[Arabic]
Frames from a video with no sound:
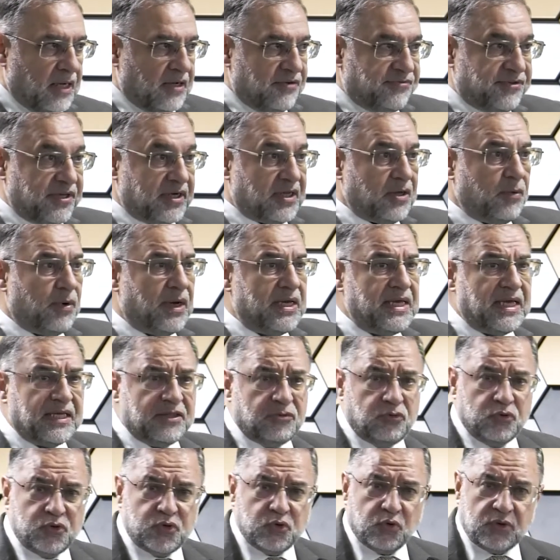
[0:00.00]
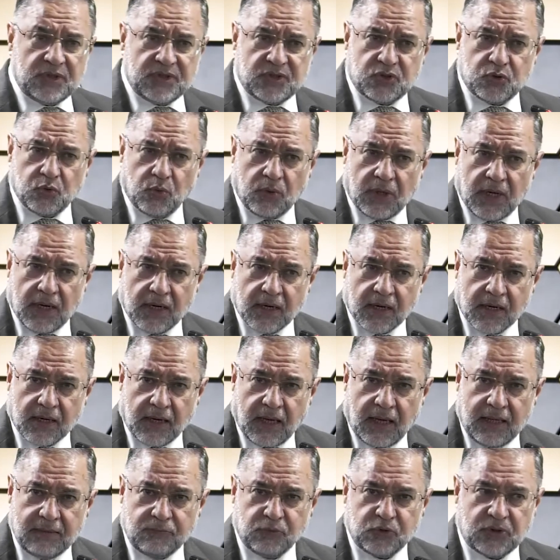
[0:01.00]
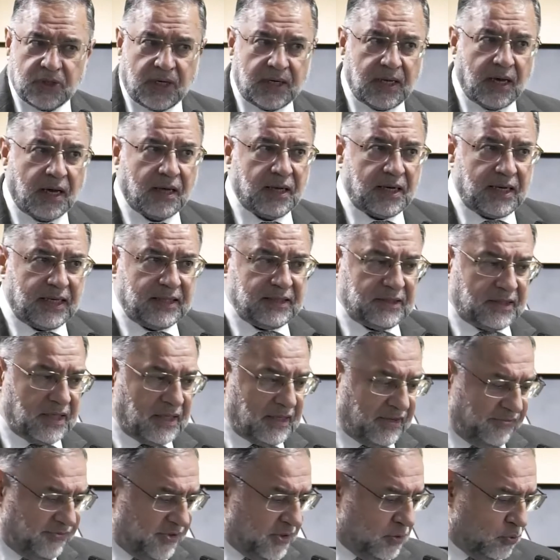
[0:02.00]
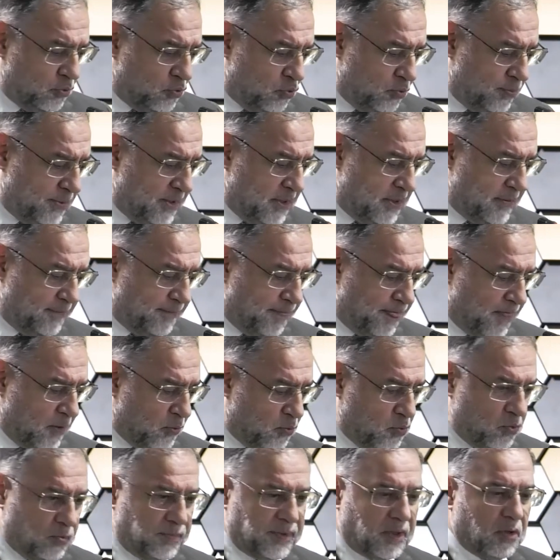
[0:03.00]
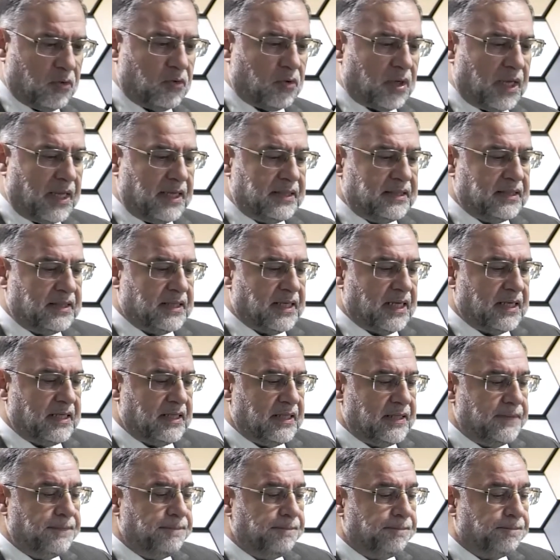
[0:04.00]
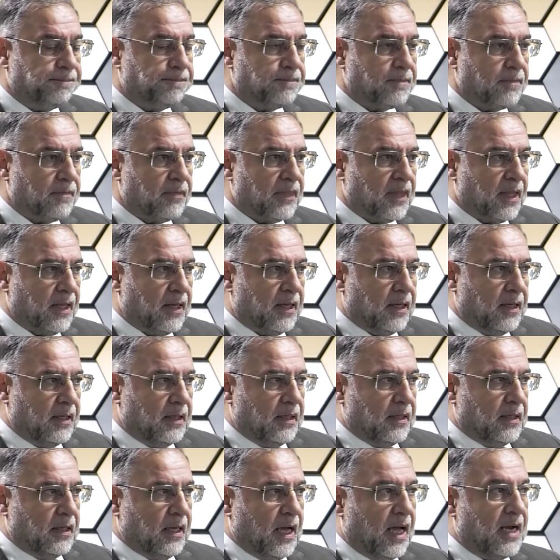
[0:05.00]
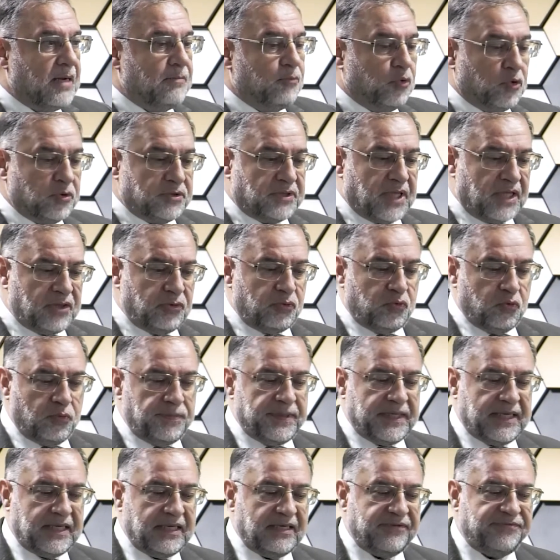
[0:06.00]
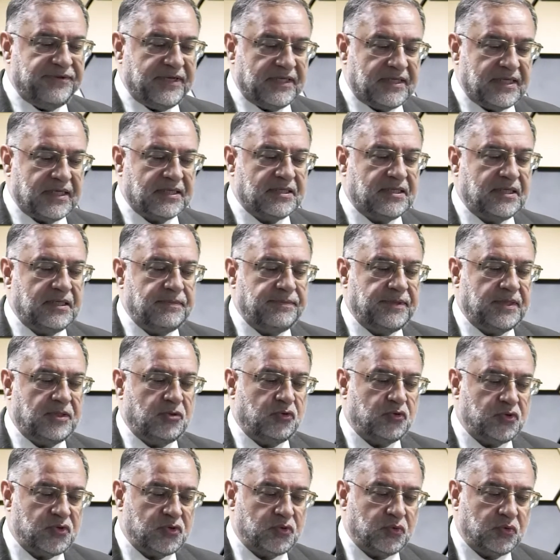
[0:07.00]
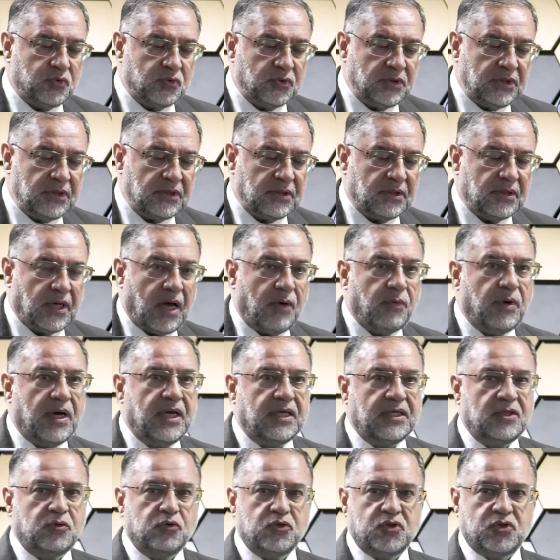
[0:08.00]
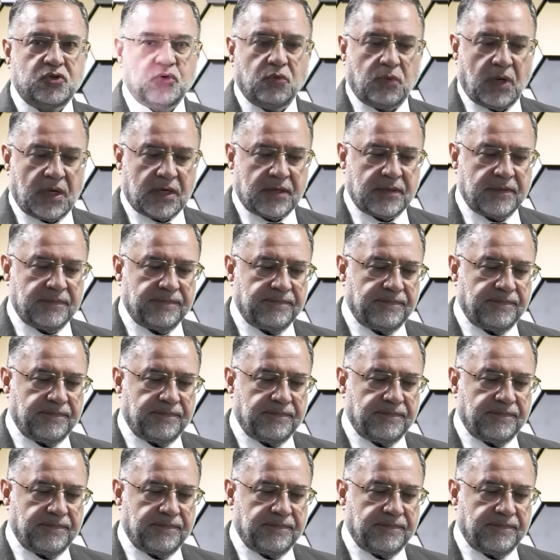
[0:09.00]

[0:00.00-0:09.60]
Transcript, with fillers: في روايات نزول السور المتناقلة عندنا في كتب علوم القرآن الكريم المعتد به في ترتيب النزول اوائل السور